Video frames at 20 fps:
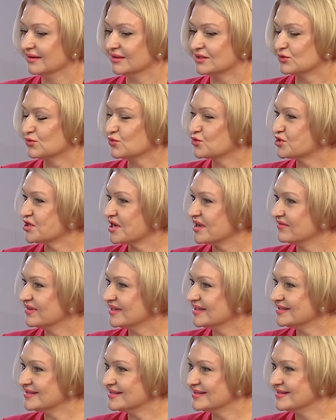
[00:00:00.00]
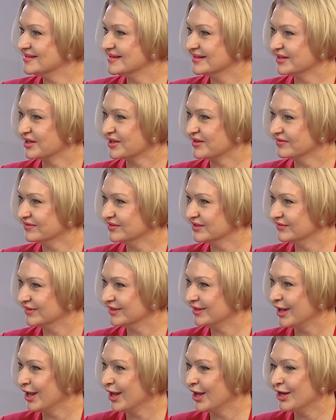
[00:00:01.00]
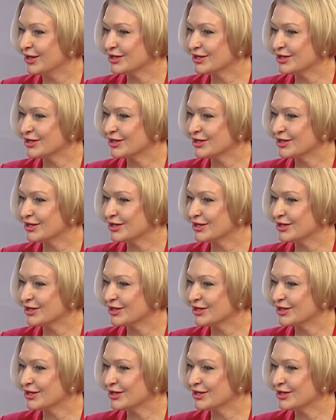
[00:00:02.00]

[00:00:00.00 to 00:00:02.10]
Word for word: слушая вас, сделать вывод,